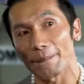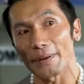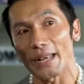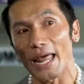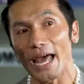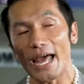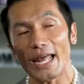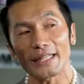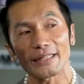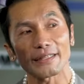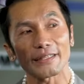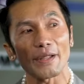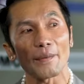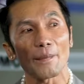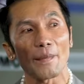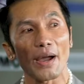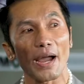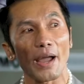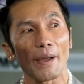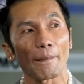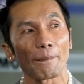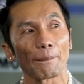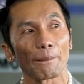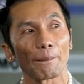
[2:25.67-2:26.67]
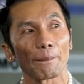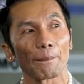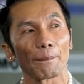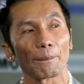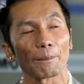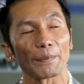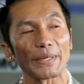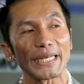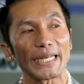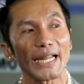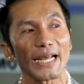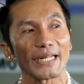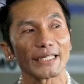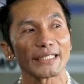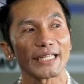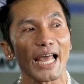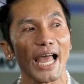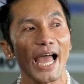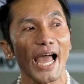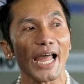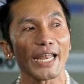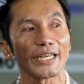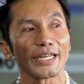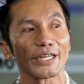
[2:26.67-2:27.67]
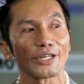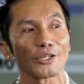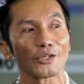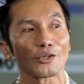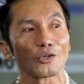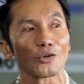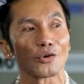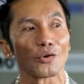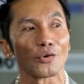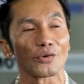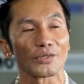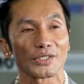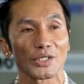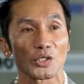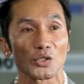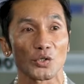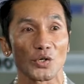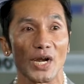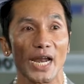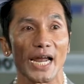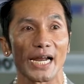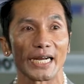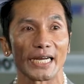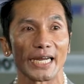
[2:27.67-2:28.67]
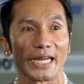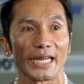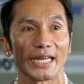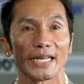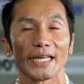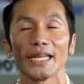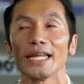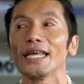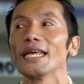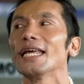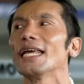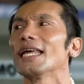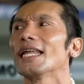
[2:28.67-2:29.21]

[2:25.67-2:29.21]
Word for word: lahat ng mga pinagdaanan kong struggle,